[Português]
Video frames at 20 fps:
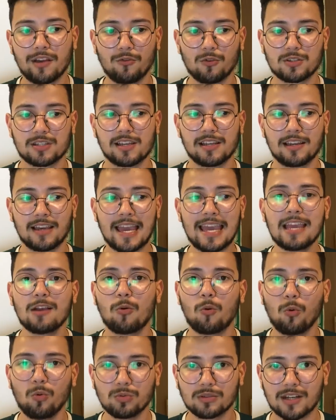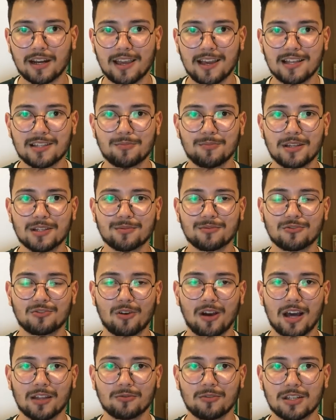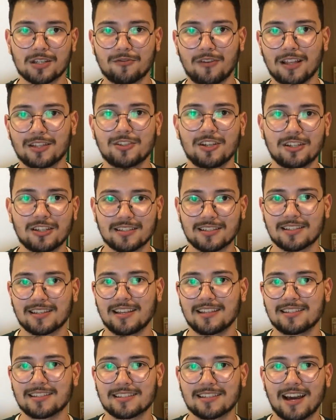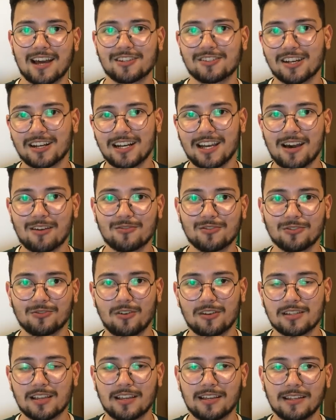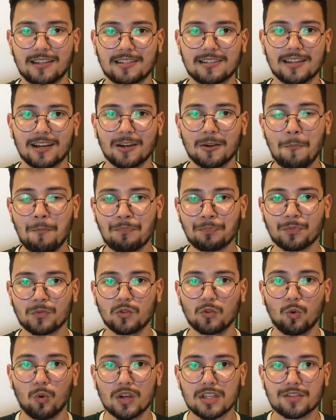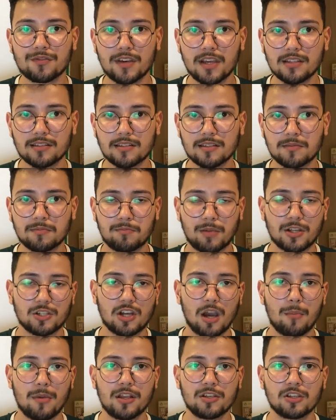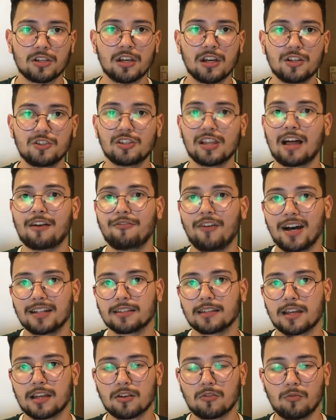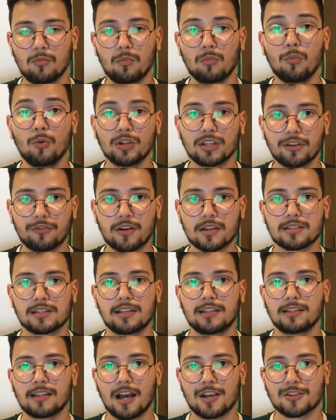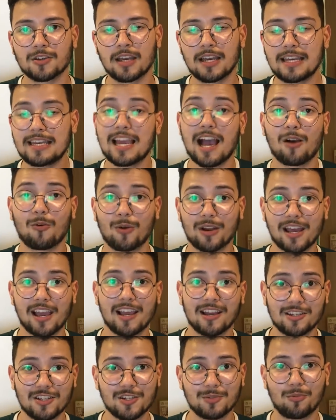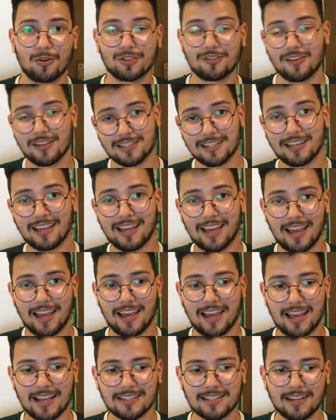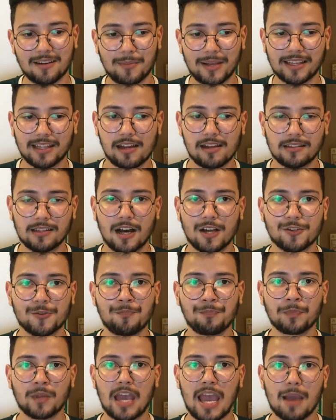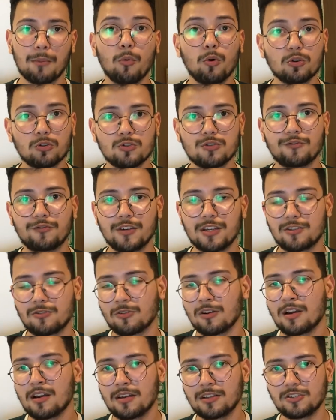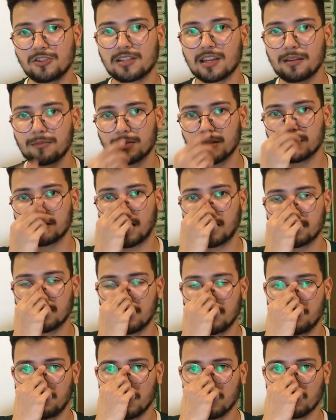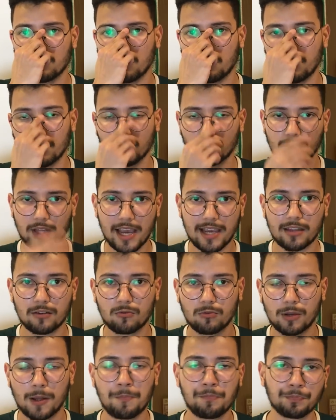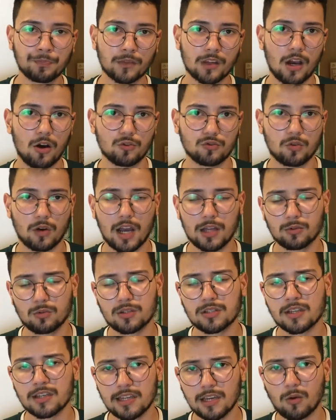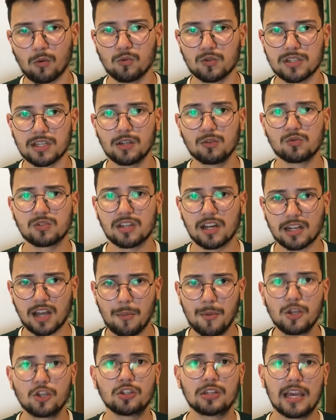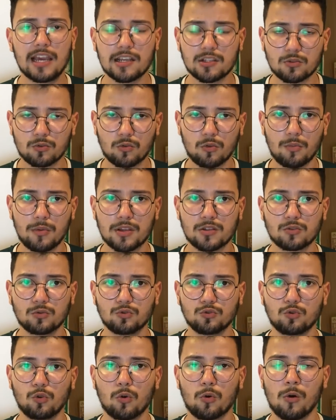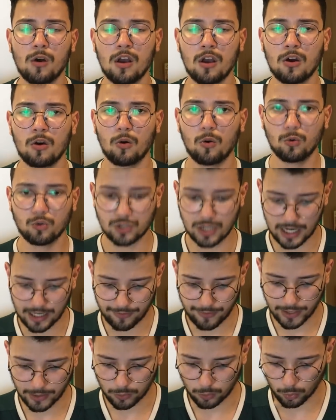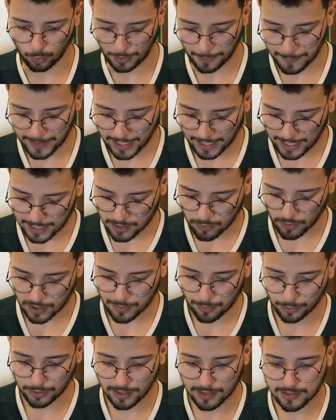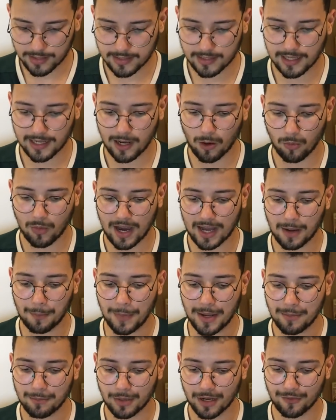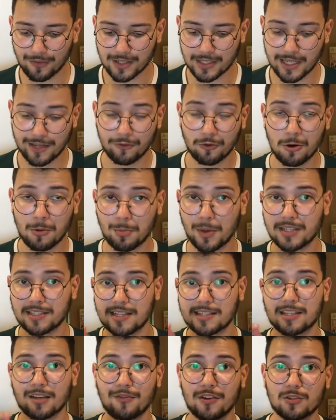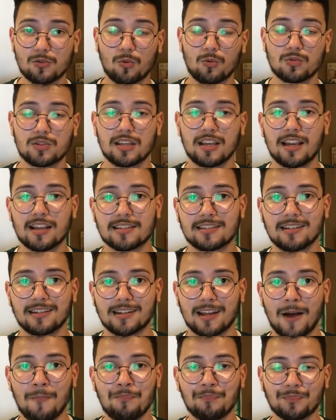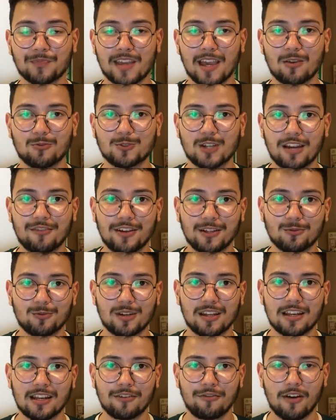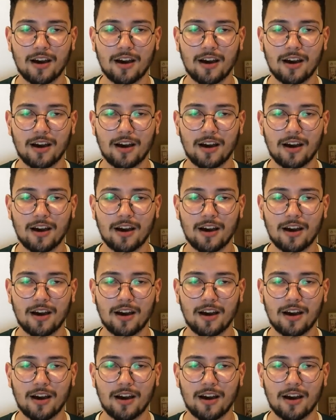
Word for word: você reencontra aqueles mesmos jogadores, fala, gente, esses caras já ganharam de nós aqui nesse ano duas vezes praticamente de lavada, né? Com muita facilidade. E agora o que a gente pode fazer? É, essa mentalidade é muito difícil de ser implantada ali pelo, pelo técnico, né? aos jogadores e conseguiu certamente desde o começo do jogo o Jair Ventura. Em relação às mudanças, ele que é um cara bem imprevisível, mas dessa vez eu consegui acertar o que, que o Jair Ventura iria